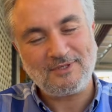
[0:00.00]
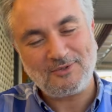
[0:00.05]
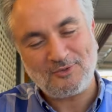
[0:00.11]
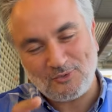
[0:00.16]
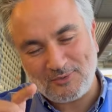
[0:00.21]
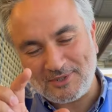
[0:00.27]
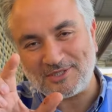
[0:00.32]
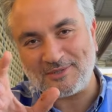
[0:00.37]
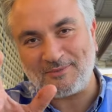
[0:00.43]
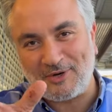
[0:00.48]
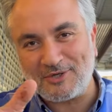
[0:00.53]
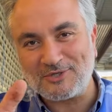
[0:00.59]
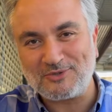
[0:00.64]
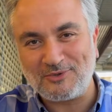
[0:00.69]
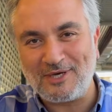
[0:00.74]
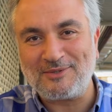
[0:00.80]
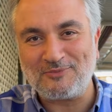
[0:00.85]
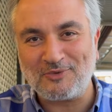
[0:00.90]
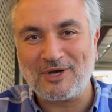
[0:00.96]
وبيجي معه
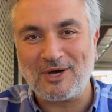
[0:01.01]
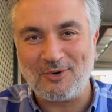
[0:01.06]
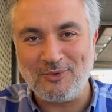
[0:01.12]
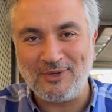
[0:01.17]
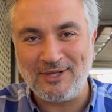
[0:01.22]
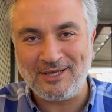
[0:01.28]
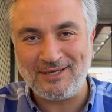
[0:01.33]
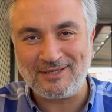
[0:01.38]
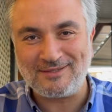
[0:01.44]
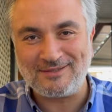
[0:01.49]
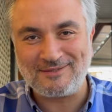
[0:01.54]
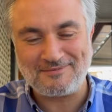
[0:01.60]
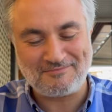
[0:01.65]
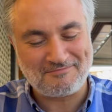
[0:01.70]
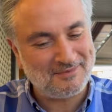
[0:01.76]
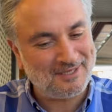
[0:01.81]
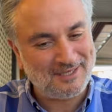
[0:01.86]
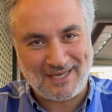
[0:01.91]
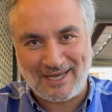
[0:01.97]
شويه مكونات
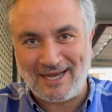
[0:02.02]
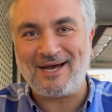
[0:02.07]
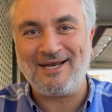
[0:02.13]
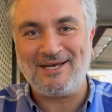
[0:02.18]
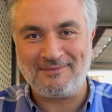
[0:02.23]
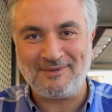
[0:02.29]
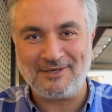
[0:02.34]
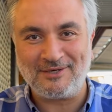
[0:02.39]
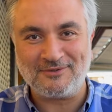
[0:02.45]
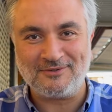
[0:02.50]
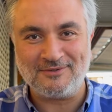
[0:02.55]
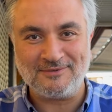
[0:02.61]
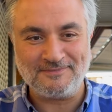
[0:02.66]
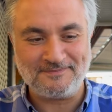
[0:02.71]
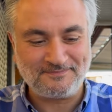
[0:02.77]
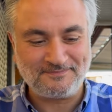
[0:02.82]
من اعلى ما يكون